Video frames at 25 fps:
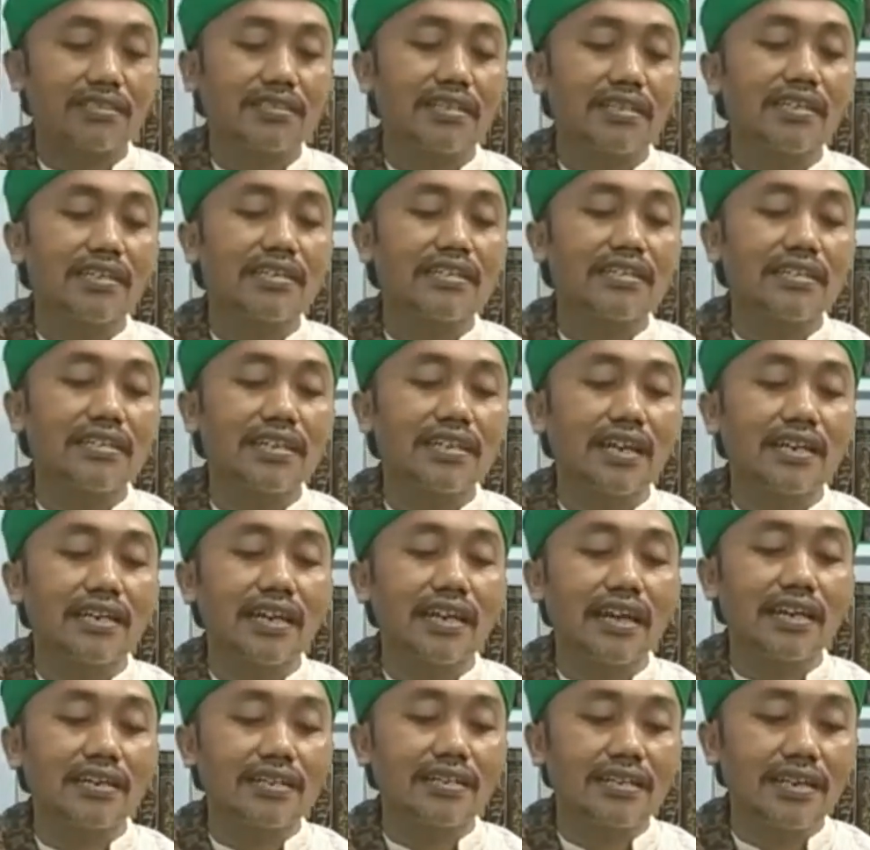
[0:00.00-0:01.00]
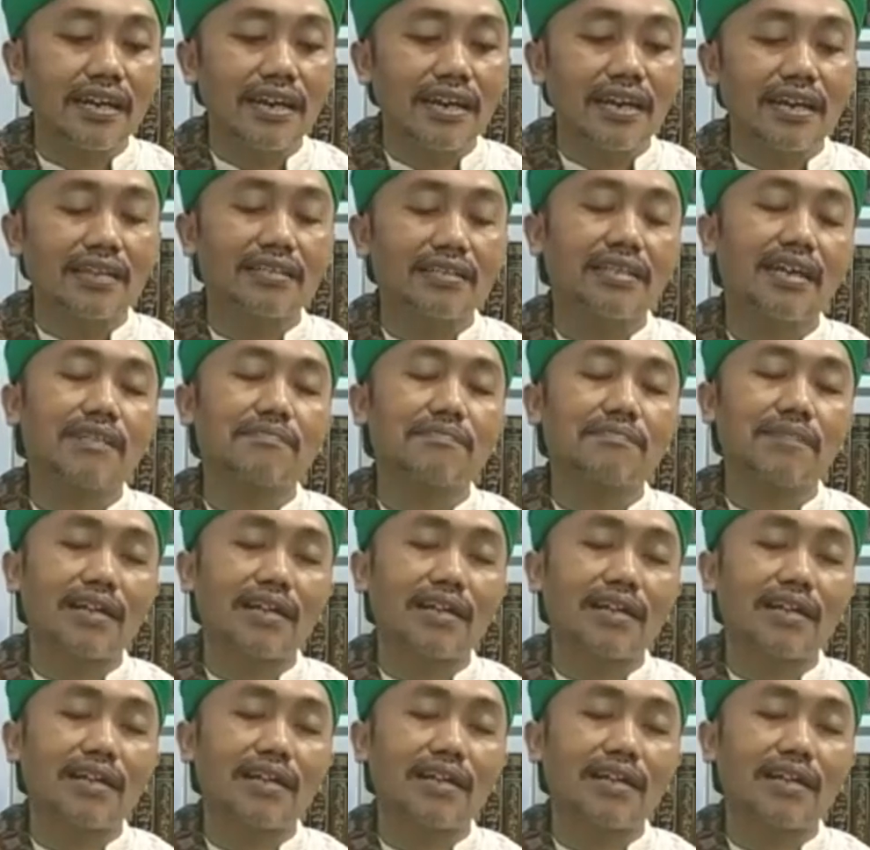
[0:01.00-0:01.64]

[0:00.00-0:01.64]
keinginan Anda dan